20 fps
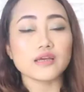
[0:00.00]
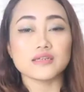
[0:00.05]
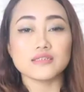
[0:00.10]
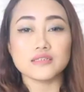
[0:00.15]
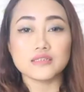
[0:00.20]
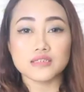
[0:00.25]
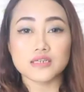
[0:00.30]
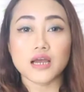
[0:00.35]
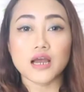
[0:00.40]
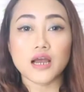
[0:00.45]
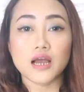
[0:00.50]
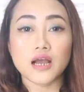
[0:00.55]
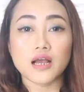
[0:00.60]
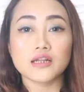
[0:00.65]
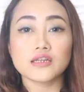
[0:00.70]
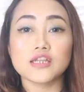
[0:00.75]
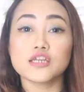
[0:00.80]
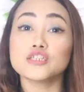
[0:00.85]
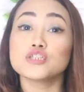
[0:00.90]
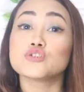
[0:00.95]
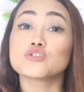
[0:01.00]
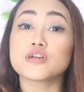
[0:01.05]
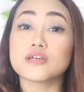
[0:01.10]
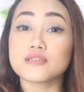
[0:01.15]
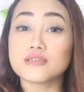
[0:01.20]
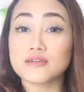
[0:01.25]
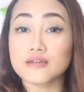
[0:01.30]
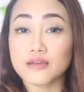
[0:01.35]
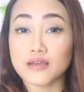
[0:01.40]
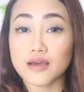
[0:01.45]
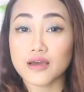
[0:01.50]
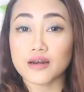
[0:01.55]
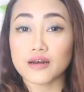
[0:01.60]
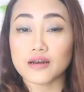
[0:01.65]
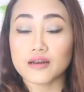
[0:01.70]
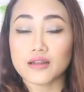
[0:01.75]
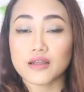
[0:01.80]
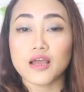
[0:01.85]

kencang, dan juga segar.